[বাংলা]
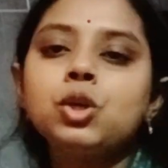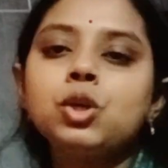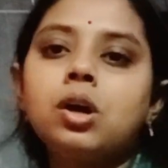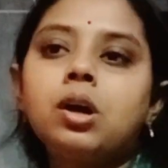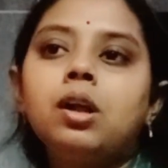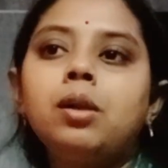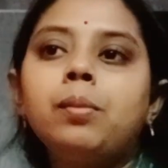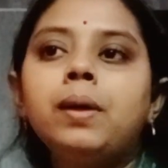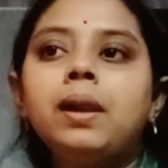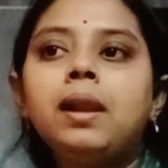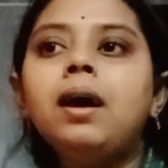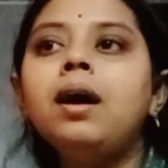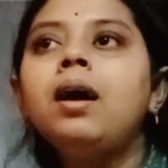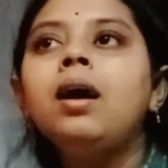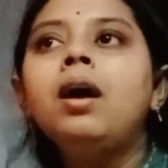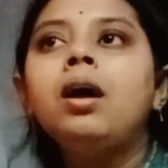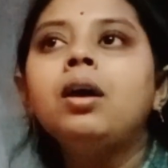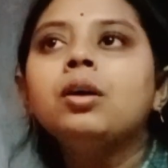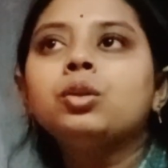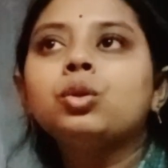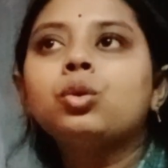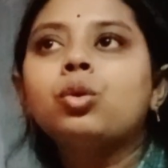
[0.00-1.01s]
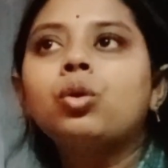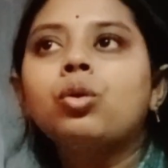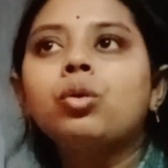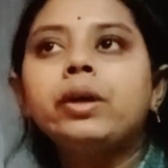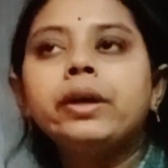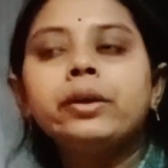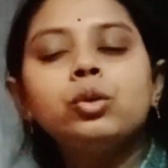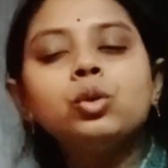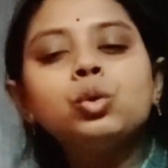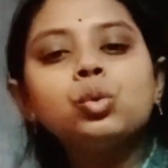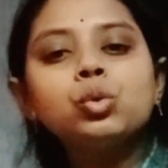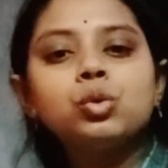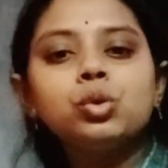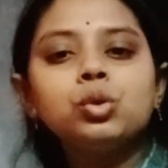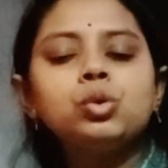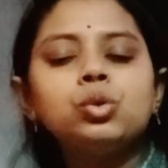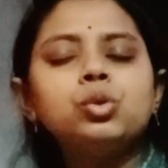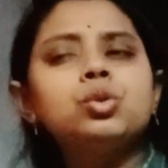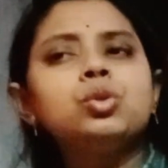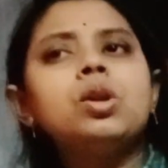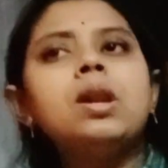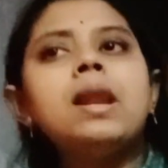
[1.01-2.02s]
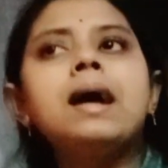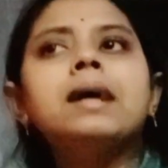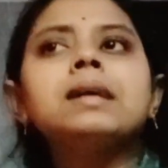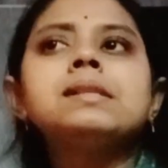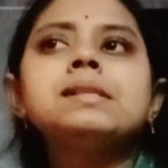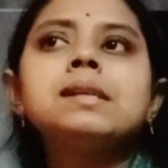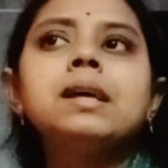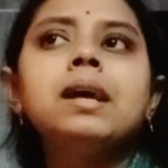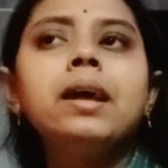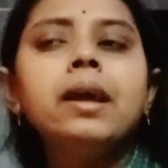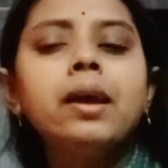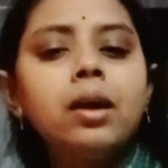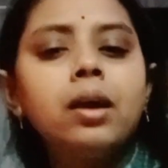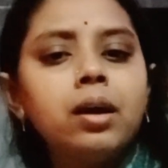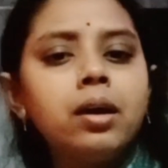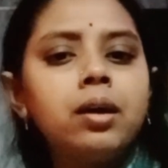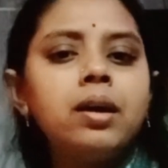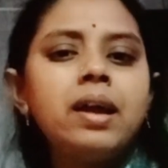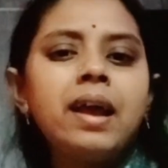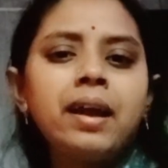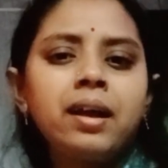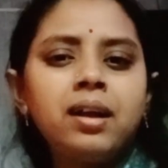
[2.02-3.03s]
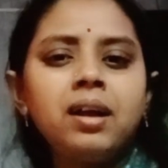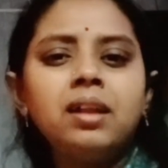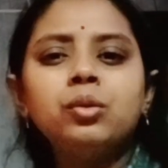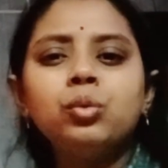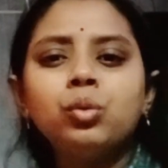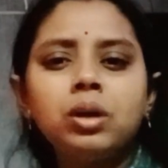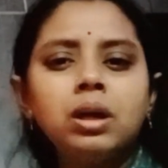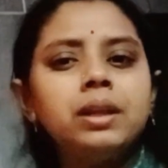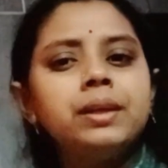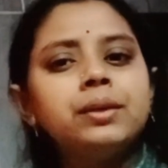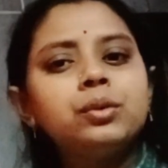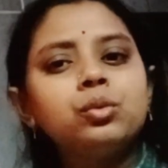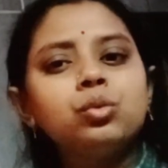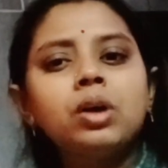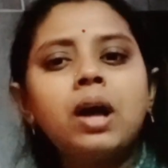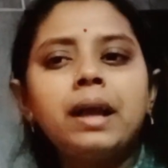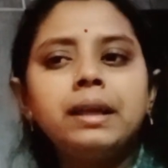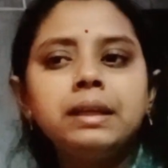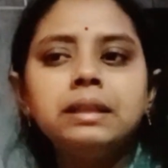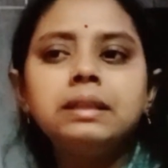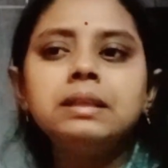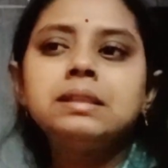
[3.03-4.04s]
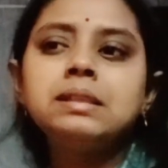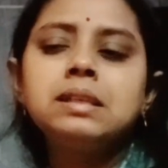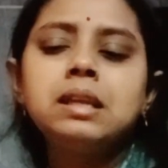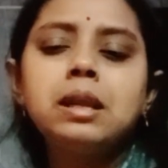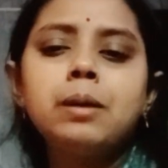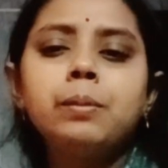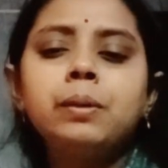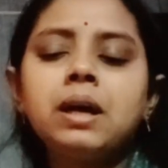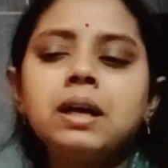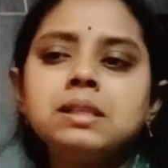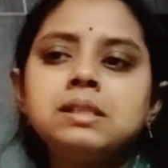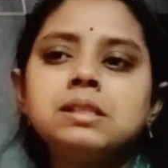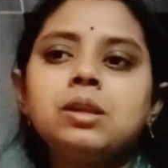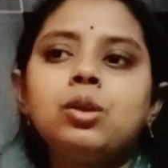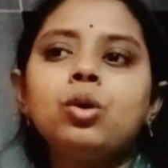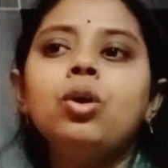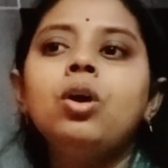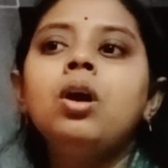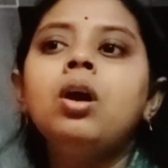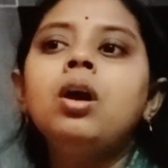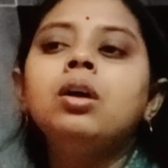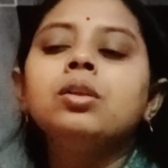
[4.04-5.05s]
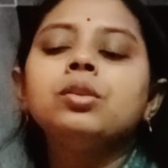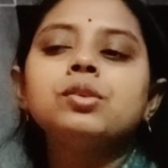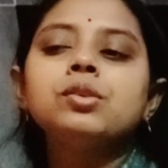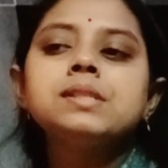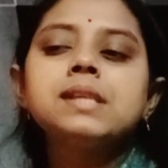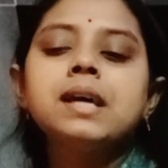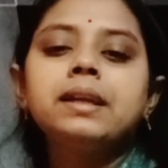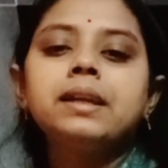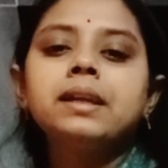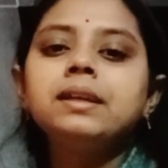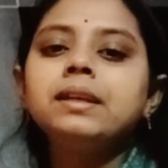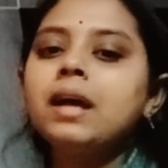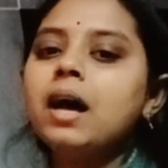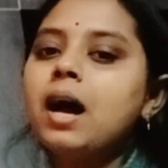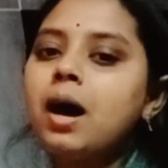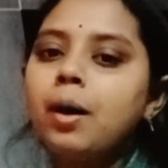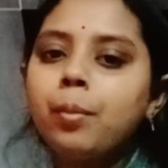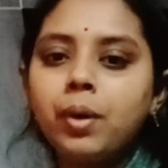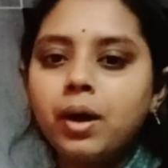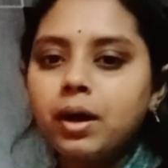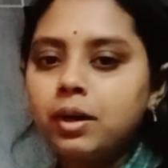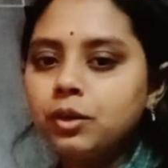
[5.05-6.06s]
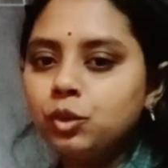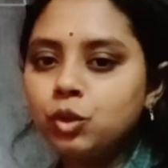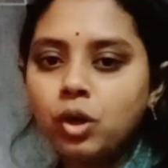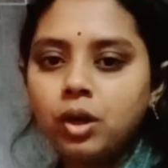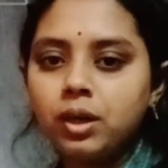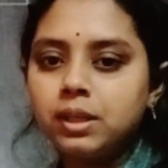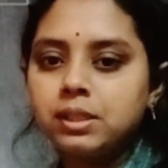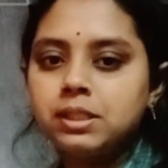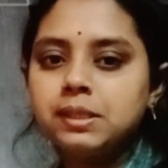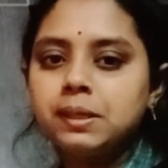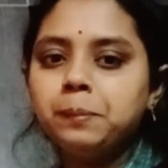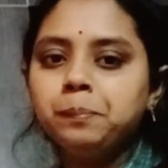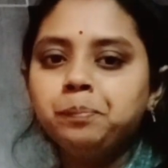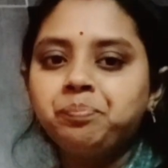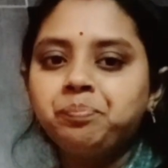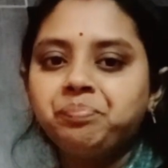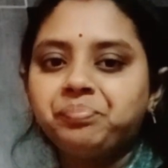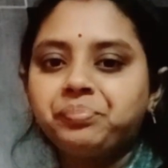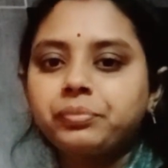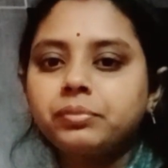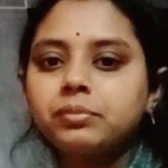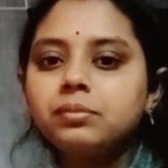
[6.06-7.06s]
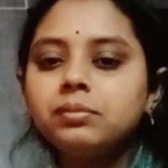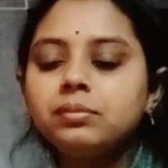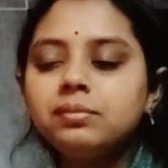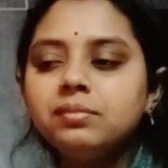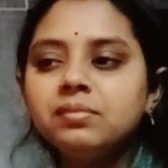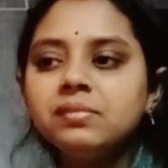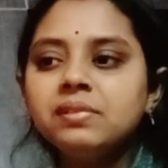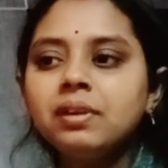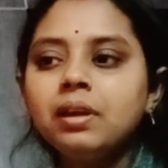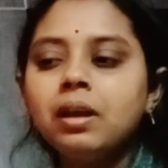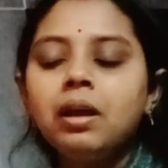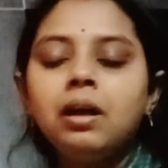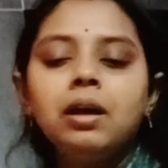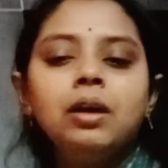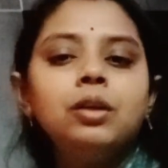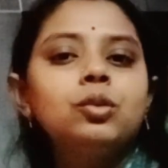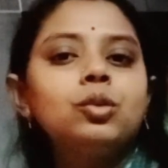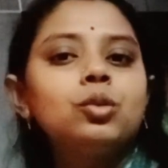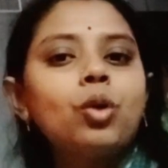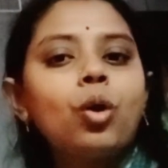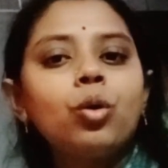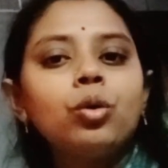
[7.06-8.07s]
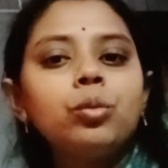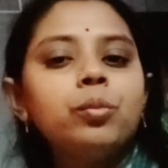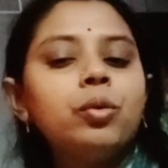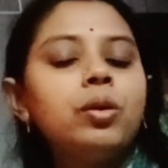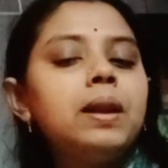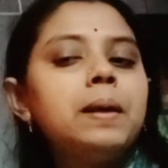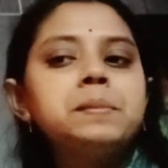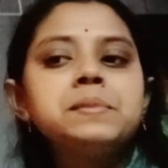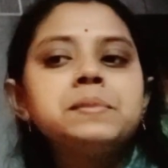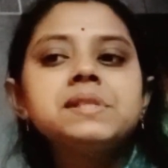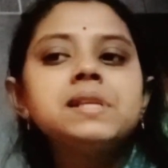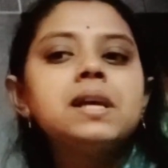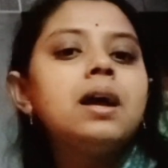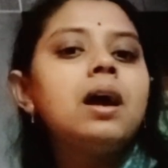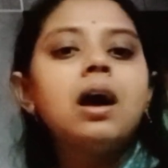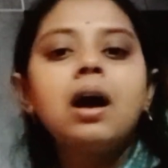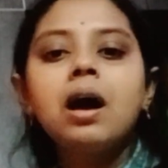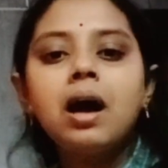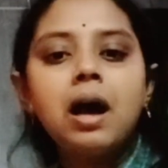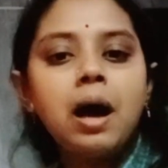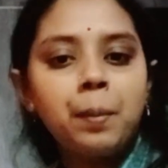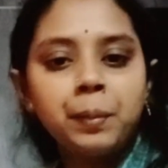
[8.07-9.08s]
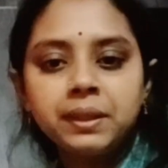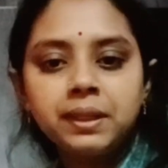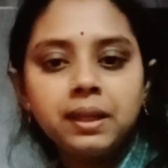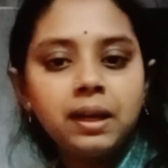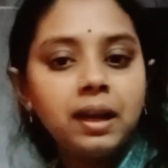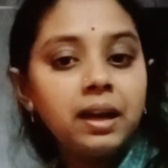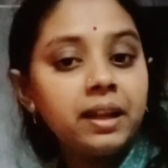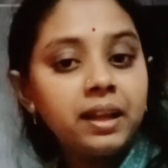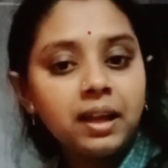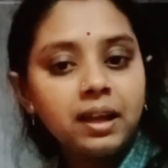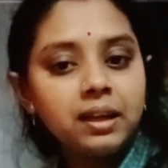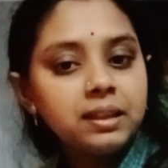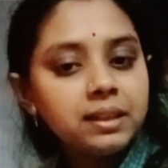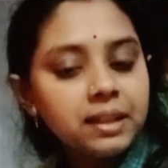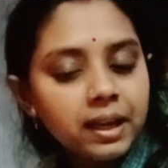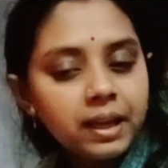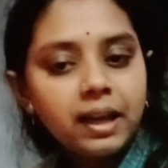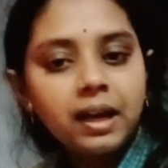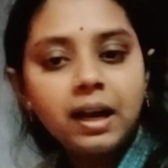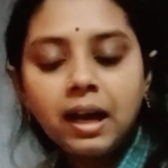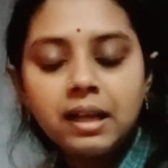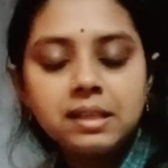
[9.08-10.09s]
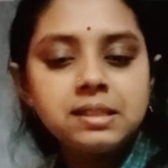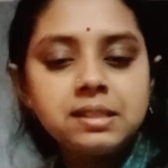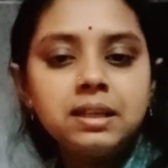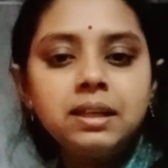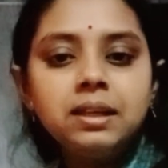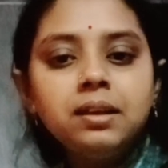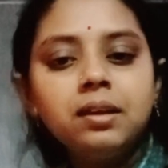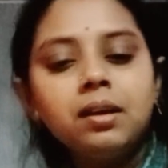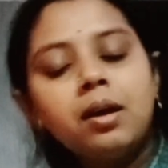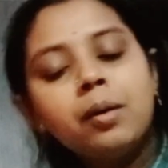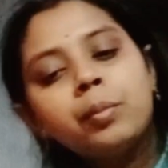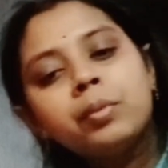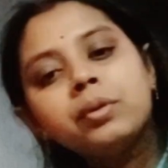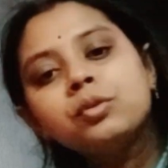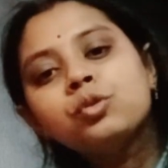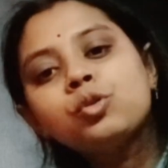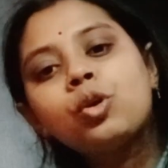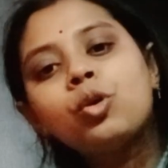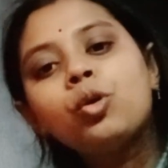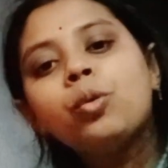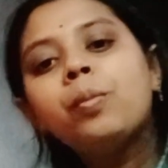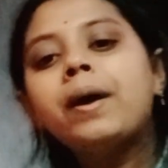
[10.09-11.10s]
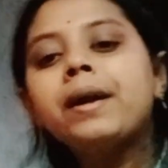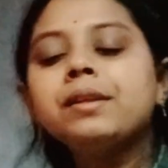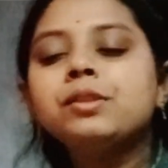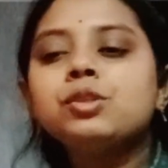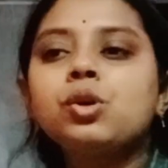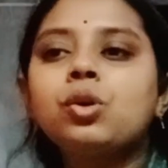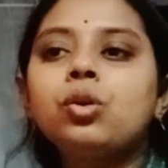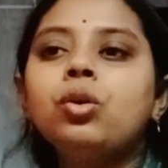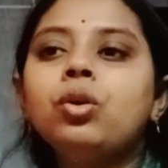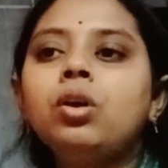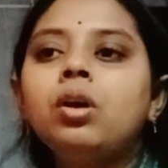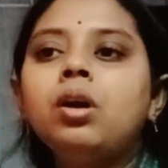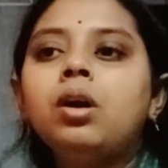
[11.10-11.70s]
সকালবেলা তো একটু সুস্থ সুস্থ লাগছে একগাল দুগাল একটু খাইয়ে দিচ্ছিলাম খাচ্ছিল তো স্যাটারডে আবার জ্বর আসে তো তখন বললাম যে আমাদের আর এখানে থেকে কাজ নেই আমার চলো বাড়ি চলো